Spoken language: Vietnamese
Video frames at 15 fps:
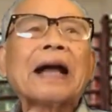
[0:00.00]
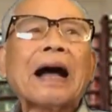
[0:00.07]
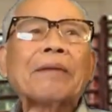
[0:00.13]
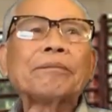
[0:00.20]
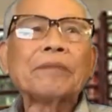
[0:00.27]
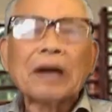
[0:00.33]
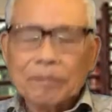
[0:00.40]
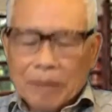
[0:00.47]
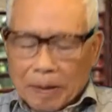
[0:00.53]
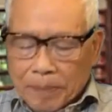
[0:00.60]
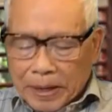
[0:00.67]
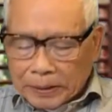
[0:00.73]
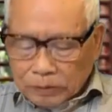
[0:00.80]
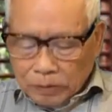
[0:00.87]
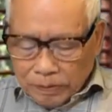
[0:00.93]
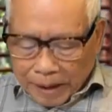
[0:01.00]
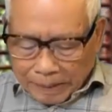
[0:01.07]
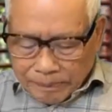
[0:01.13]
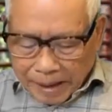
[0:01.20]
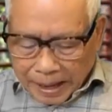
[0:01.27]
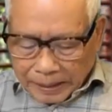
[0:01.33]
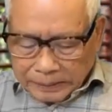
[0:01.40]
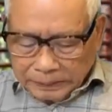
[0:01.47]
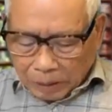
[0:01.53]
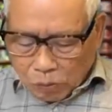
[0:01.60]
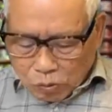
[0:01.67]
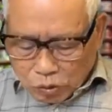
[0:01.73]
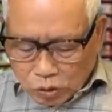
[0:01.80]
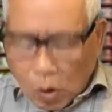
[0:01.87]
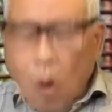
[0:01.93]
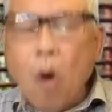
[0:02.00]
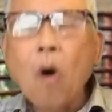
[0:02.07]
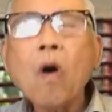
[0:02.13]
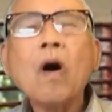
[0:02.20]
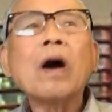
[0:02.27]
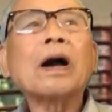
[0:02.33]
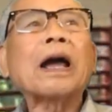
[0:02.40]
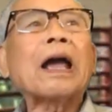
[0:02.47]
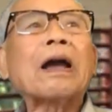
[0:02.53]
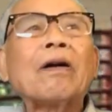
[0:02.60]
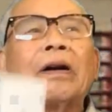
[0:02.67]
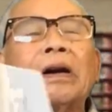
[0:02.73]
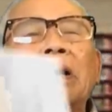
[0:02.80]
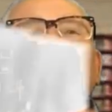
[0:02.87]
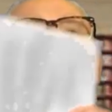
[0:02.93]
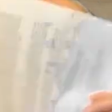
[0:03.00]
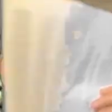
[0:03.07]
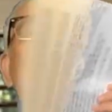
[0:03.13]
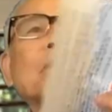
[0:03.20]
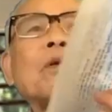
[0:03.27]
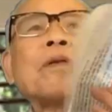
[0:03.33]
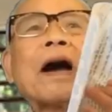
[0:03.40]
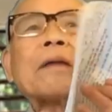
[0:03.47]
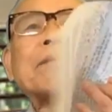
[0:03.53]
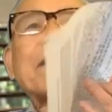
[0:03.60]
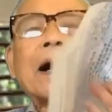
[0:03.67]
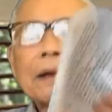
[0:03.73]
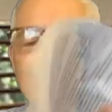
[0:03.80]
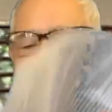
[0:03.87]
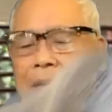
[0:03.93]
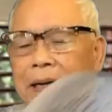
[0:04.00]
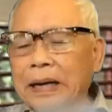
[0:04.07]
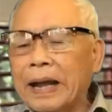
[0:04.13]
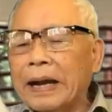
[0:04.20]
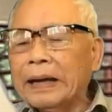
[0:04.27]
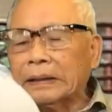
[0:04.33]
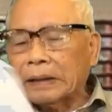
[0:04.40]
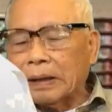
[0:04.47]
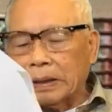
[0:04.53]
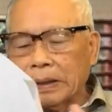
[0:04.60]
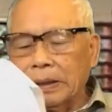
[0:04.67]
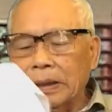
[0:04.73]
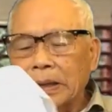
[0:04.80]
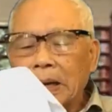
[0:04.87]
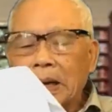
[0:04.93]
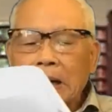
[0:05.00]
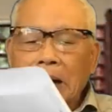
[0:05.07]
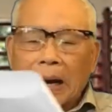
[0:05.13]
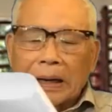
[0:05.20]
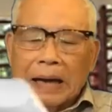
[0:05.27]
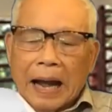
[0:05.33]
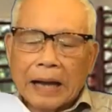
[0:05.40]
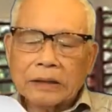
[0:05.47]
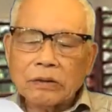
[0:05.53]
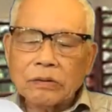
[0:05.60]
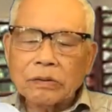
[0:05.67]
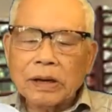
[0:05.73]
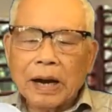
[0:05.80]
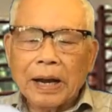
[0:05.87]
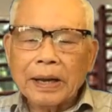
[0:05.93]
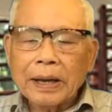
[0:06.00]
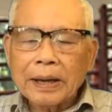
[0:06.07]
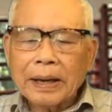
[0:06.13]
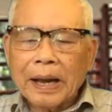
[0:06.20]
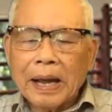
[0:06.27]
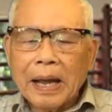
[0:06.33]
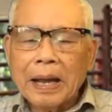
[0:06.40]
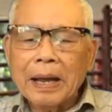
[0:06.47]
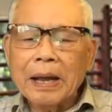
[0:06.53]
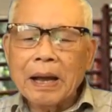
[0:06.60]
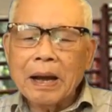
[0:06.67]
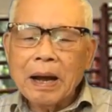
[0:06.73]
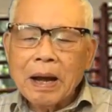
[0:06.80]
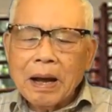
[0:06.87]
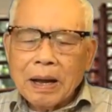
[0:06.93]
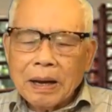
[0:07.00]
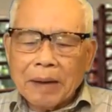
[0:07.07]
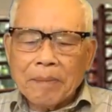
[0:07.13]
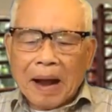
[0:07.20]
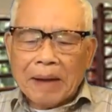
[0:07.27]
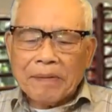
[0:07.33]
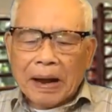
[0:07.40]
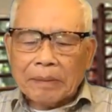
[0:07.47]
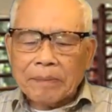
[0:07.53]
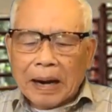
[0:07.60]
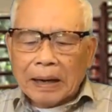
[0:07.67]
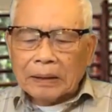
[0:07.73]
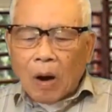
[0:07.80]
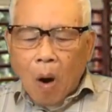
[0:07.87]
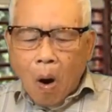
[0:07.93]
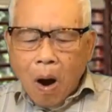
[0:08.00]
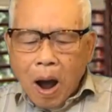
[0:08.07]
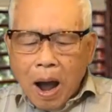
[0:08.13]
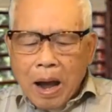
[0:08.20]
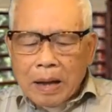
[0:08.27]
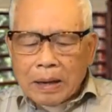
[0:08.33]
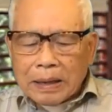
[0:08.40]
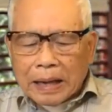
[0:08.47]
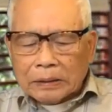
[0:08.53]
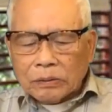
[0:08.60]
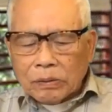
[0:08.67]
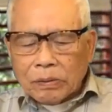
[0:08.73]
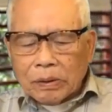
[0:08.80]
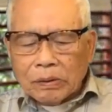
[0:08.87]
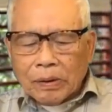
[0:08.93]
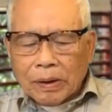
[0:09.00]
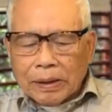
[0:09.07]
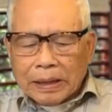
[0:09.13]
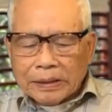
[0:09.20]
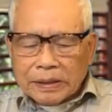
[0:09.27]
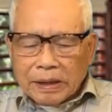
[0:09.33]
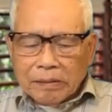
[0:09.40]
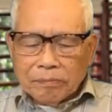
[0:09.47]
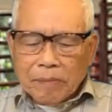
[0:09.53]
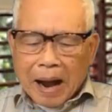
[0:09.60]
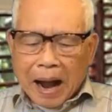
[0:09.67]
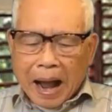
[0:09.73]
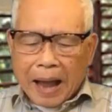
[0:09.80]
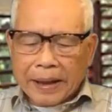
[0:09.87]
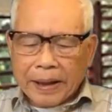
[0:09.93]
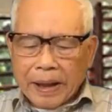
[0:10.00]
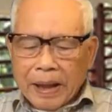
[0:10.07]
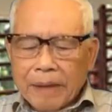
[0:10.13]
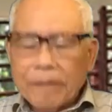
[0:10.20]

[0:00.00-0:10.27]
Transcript: Nam mà bị tôi phản bác. Tổng số cái con người mà tôi phản bác lên tới gần hai mươi người. Cái cái bài phản bác đó là tôi có nói là những bài